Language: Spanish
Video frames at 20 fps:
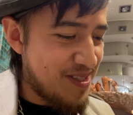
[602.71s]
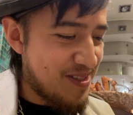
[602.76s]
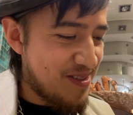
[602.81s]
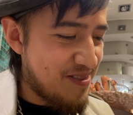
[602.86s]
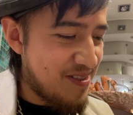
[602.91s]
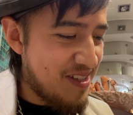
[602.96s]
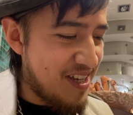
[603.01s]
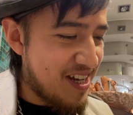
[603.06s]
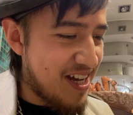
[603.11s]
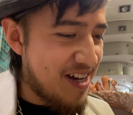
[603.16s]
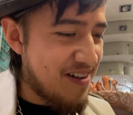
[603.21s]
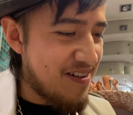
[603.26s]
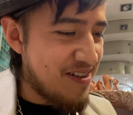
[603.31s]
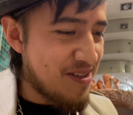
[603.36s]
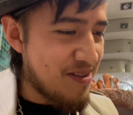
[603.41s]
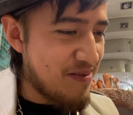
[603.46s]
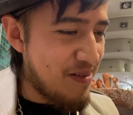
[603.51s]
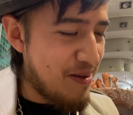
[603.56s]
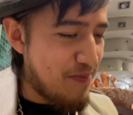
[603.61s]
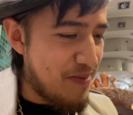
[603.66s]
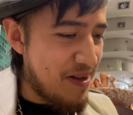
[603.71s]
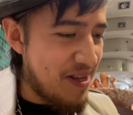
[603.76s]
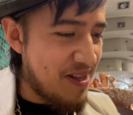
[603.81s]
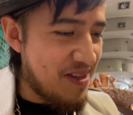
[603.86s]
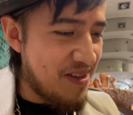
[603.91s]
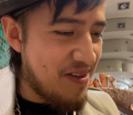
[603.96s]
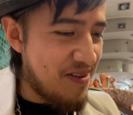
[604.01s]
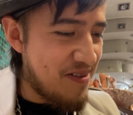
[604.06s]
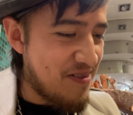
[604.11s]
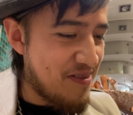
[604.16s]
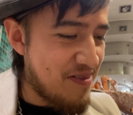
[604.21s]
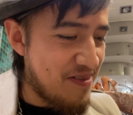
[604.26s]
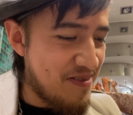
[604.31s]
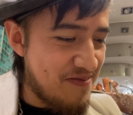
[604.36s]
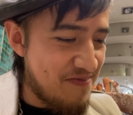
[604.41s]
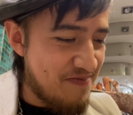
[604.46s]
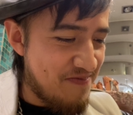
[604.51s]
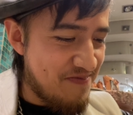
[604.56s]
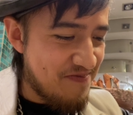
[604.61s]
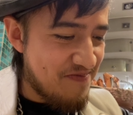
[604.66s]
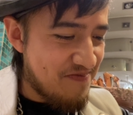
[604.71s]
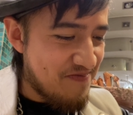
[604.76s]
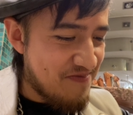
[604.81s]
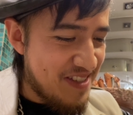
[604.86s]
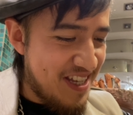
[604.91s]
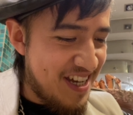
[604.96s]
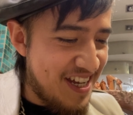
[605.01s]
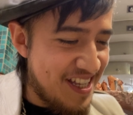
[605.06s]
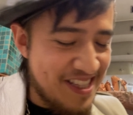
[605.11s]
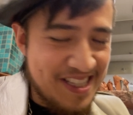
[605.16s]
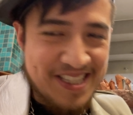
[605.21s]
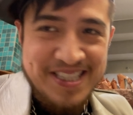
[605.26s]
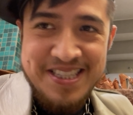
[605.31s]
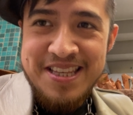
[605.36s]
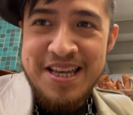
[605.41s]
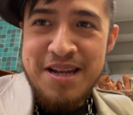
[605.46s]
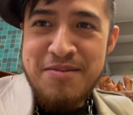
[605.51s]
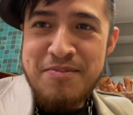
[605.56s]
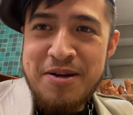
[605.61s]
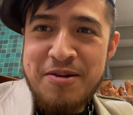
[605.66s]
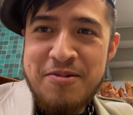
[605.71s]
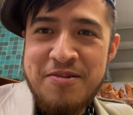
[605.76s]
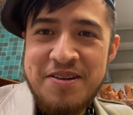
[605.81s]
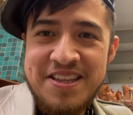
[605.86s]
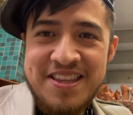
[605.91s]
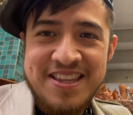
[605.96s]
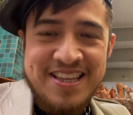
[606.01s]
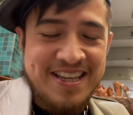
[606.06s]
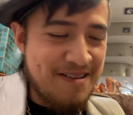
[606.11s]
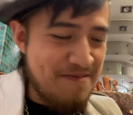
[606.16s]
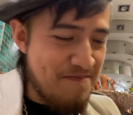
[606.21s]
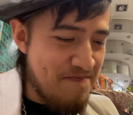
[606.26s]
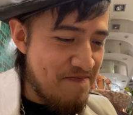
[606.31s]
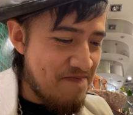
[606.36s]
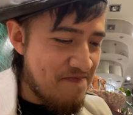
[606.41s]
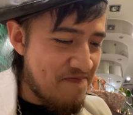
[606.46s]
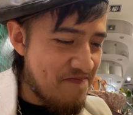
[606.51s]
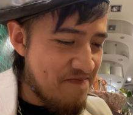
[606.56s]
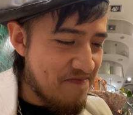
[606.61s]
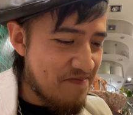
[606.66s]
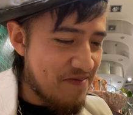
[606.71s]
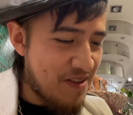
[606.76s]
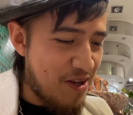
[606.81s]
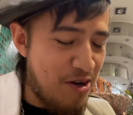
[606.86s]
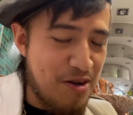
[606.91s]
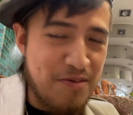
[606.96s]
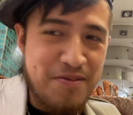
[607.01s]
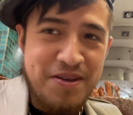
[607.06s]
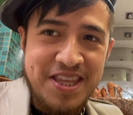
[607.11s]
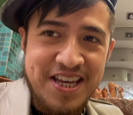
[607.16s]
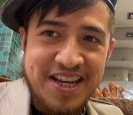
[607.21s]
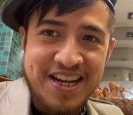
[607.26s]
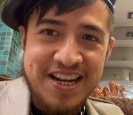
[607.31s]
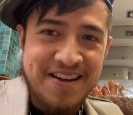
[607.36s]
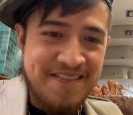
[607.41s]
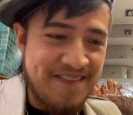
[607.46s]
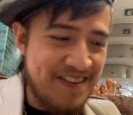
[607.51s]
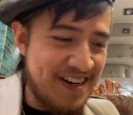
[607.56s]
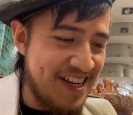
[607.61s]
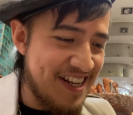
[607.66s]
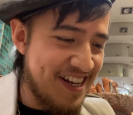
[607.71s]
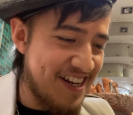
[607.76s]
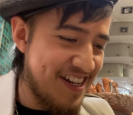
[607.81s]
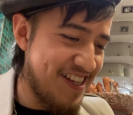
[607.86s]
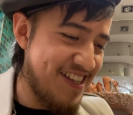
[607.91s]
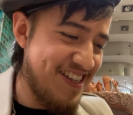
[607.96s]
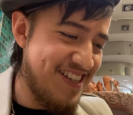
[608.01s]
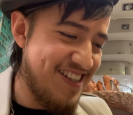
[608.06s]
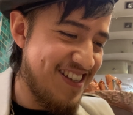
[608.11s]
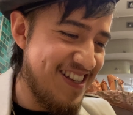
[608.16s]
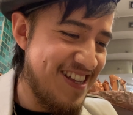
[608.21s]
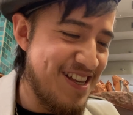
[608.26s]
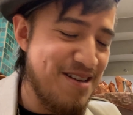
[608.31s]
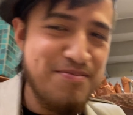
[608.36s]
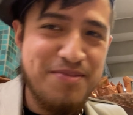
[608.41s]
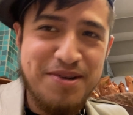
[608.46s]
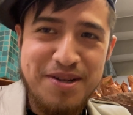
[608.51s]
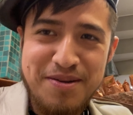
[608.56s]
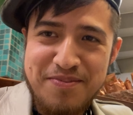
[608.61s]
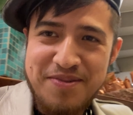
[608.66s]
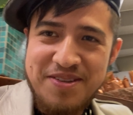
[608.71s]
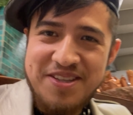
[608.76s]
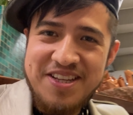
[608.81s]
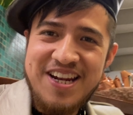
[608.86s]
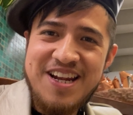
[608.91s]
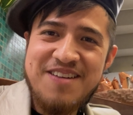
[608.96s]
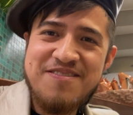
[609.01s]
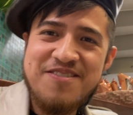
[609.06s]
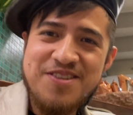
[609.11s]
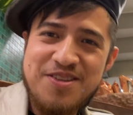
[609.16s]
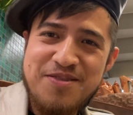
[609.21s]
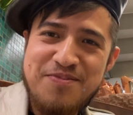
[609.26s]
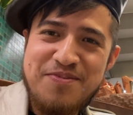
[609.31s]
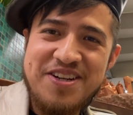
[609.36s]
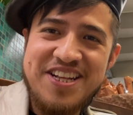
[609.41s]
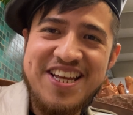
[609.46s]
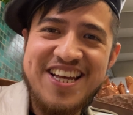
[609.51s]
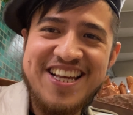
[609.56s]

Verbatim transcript: estoy acabando mi platillo. Antes de darme cuenta, olvidé grabar, pero pondré la foto por